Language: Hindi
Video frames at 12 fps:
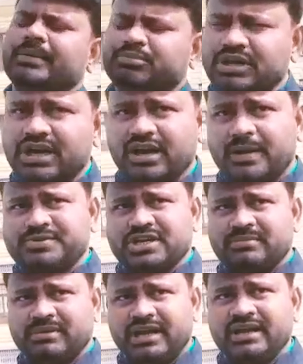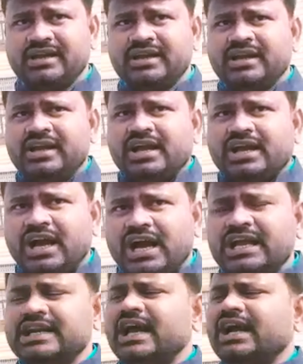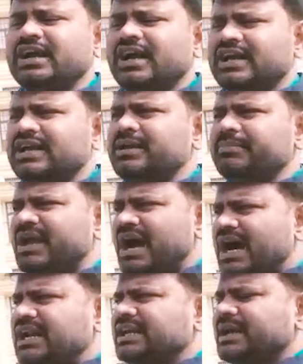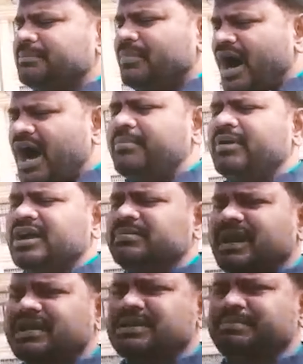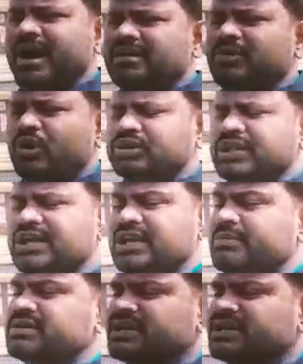के पूरे करप्शन में कहीं ना कहीं बिहार के महामहिम राज्यपाल महोदय की भी